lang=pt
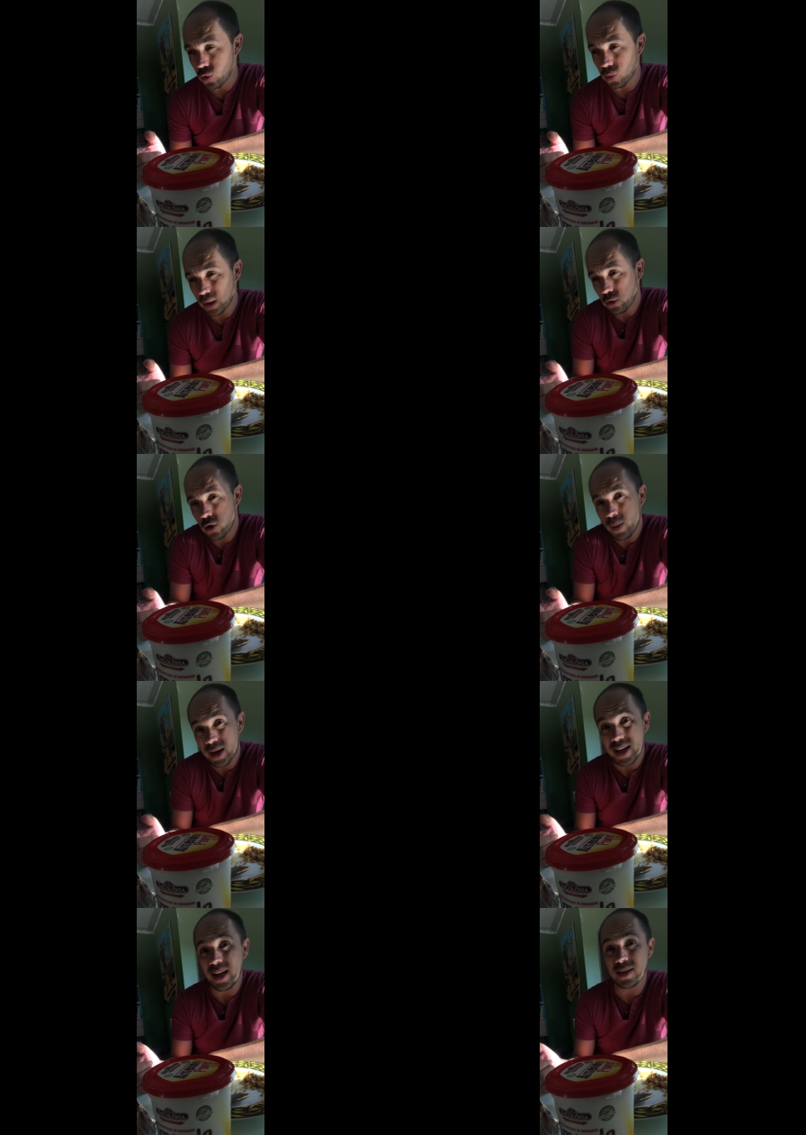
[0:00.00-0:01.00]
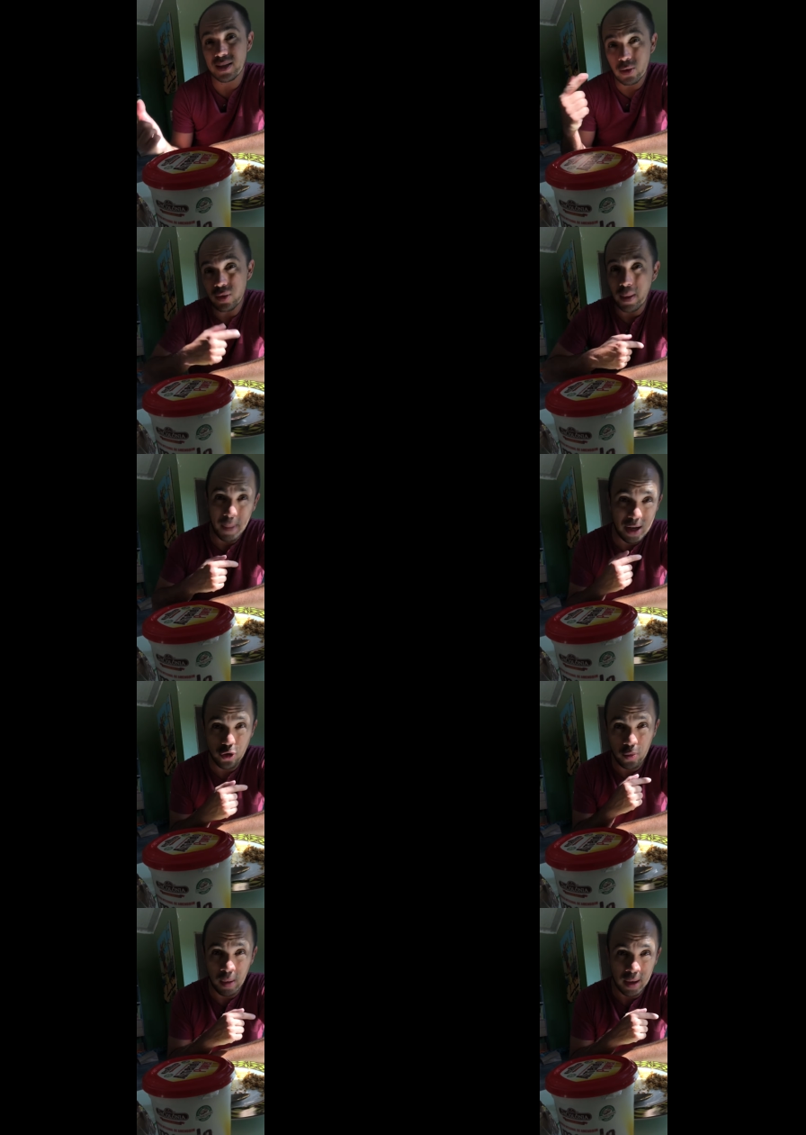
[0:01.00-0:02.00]
O computador é uma criação da
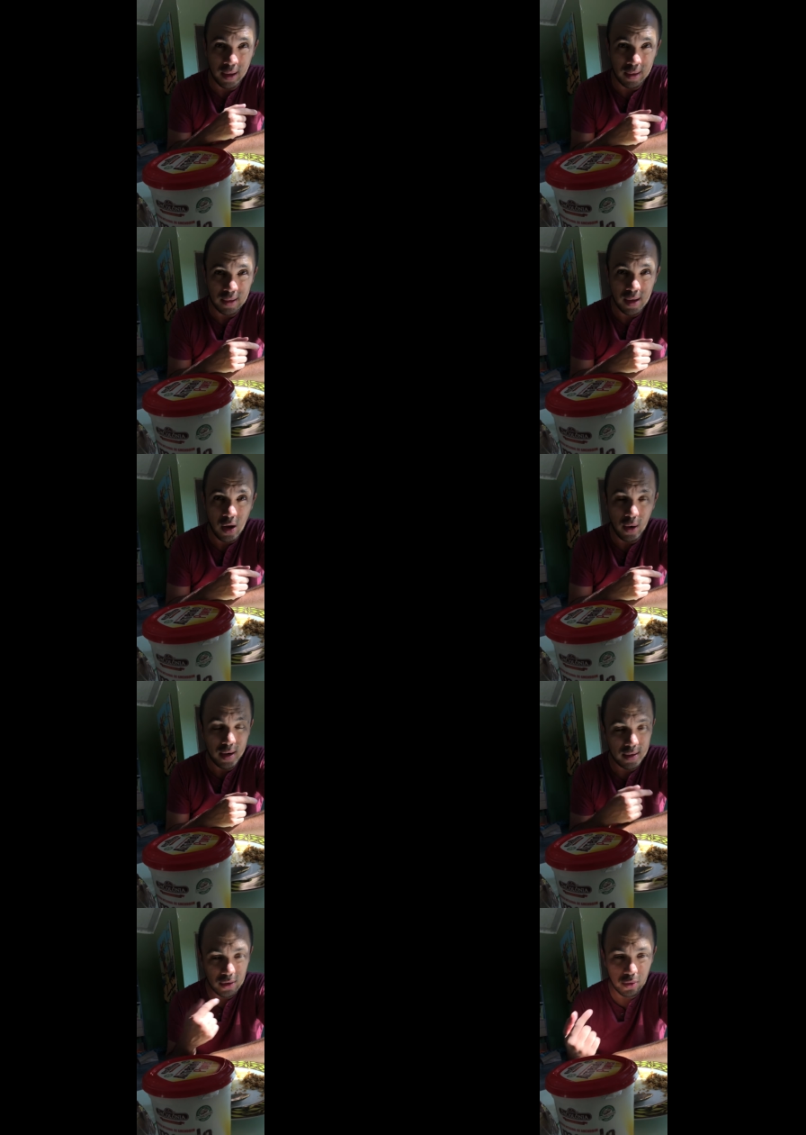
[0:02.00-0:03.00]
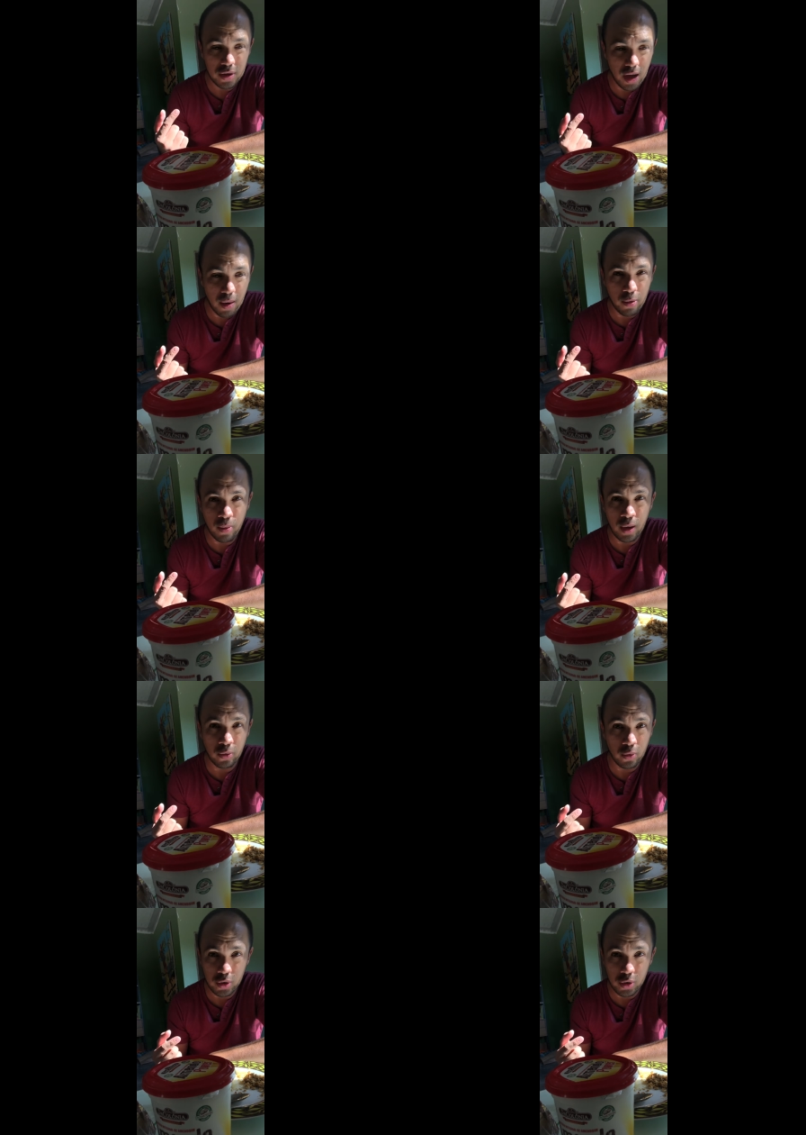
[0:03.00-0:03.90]
mente humana, é uma criação do cérebro humano.